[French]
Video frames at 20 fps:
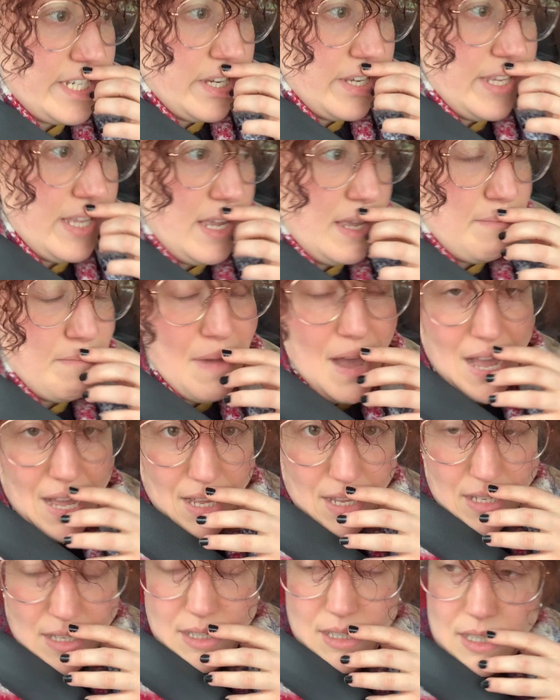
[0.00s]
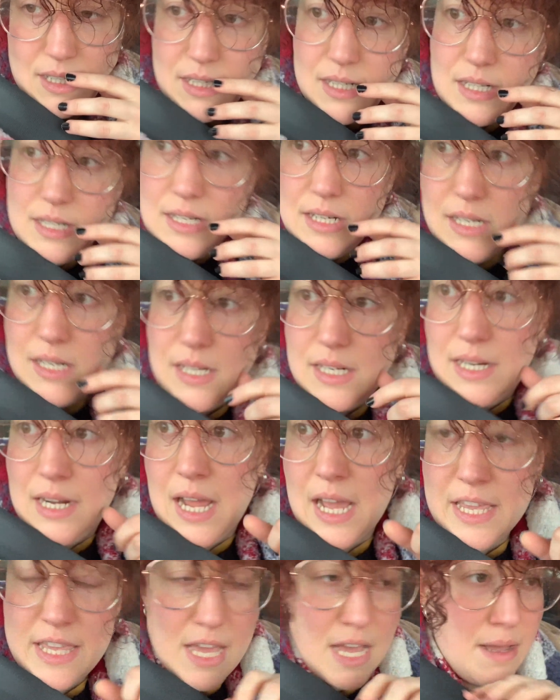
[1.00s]
J'en ai marre.
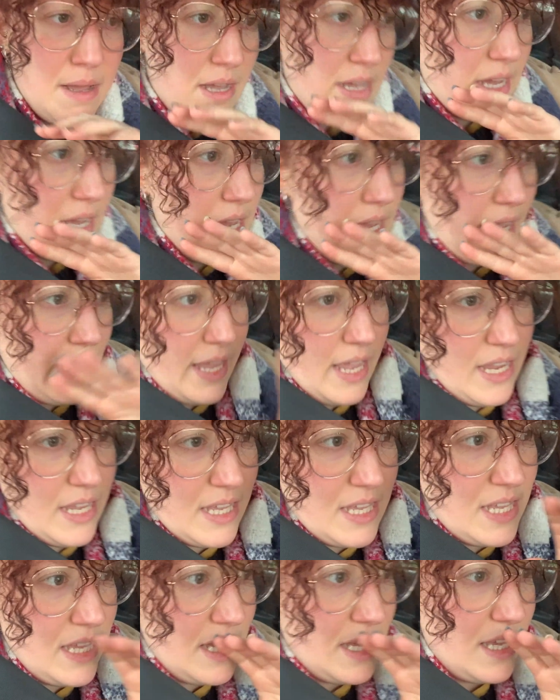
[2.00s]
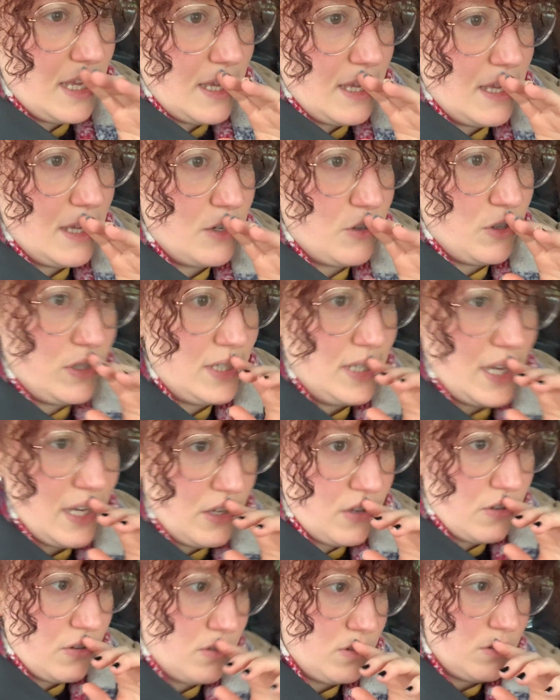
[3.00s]
Là, il n'y a rien qui... Je sais
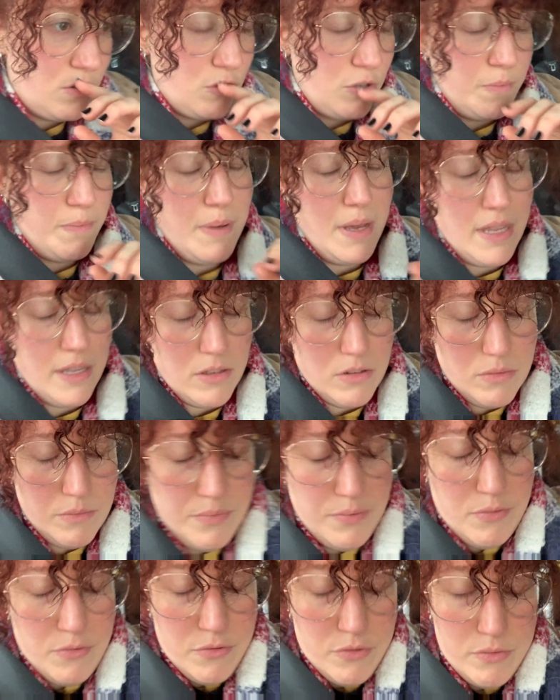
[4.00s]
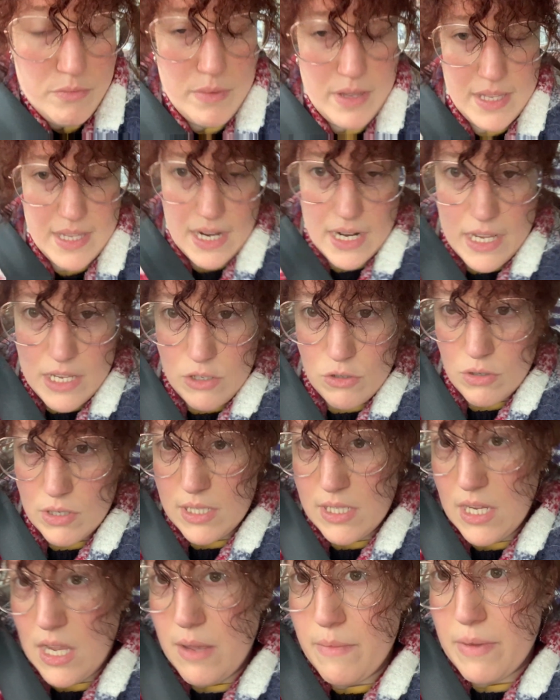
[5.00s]
que je vais pas non plus m'étaler sur
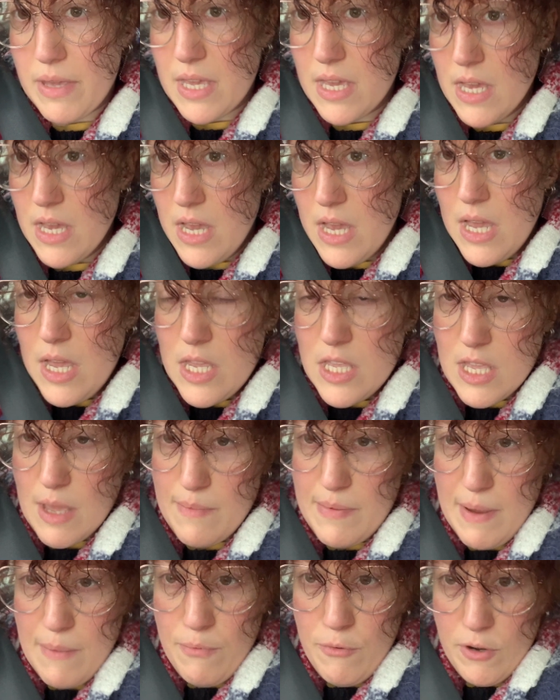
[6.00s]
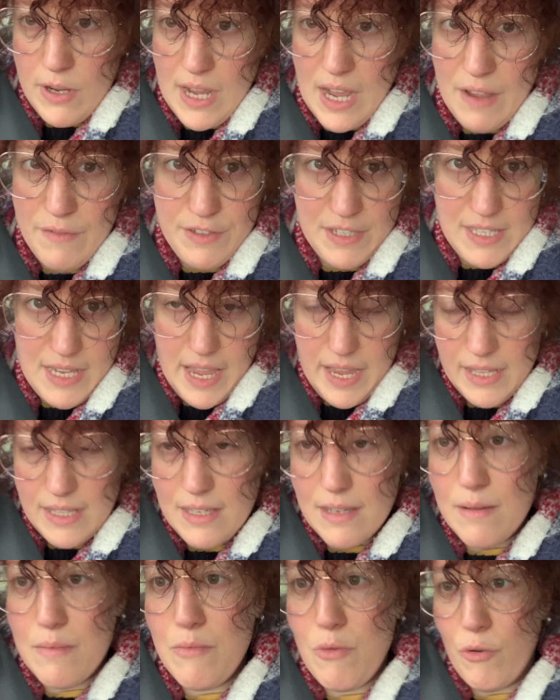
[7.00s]
ça, mais... Il y a bien plus grave,
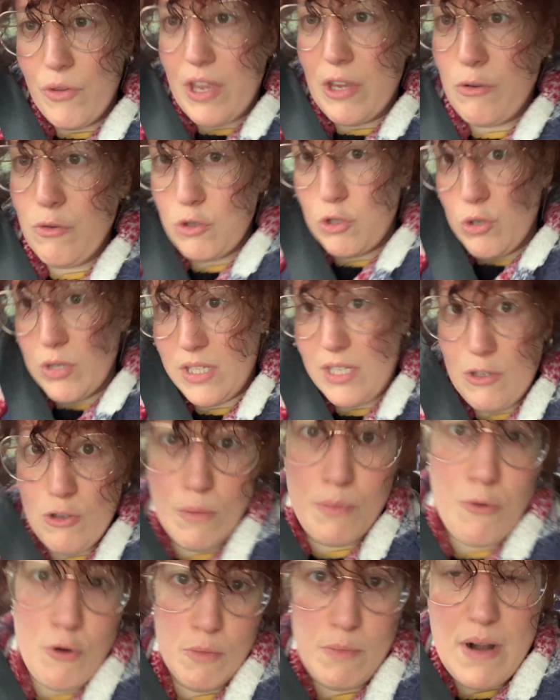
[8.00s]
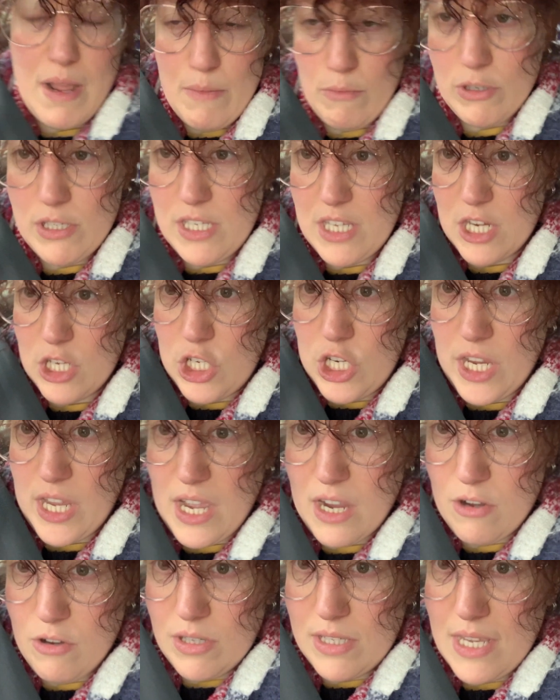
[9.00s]
certes, nous on a tous aussi nos problèmes aussi à
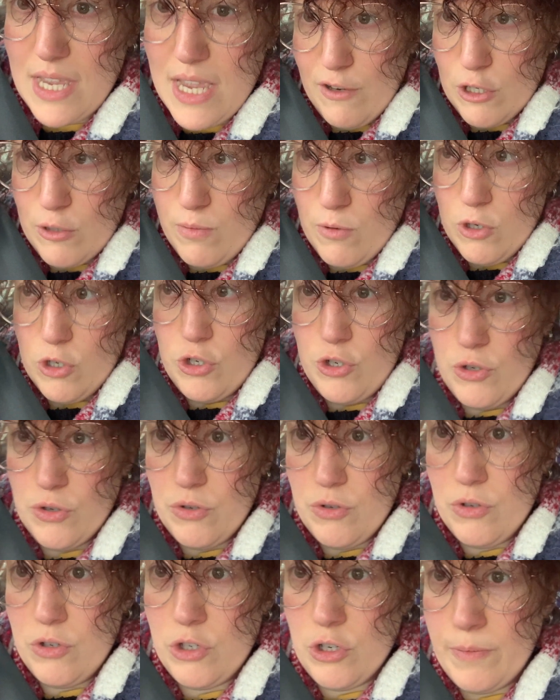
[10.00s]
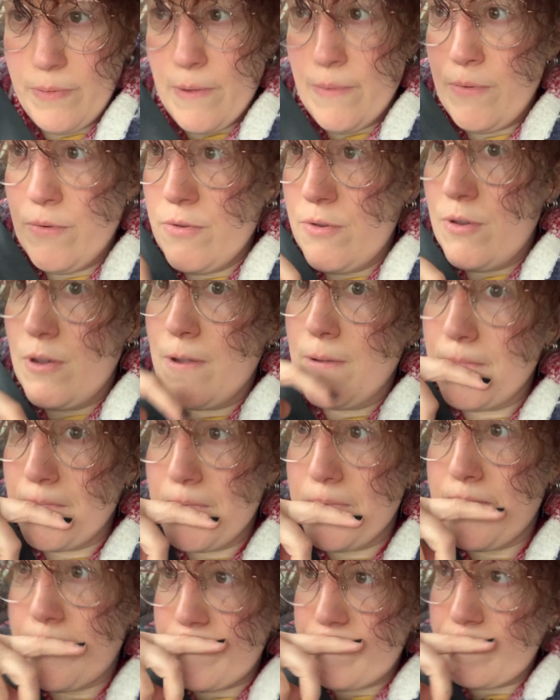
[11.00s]
gérer à côté. Franchement, j'en peux
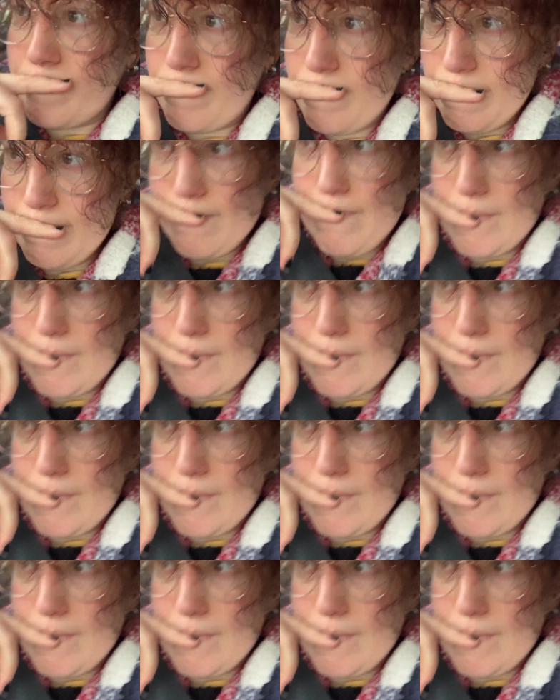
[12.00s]
plus.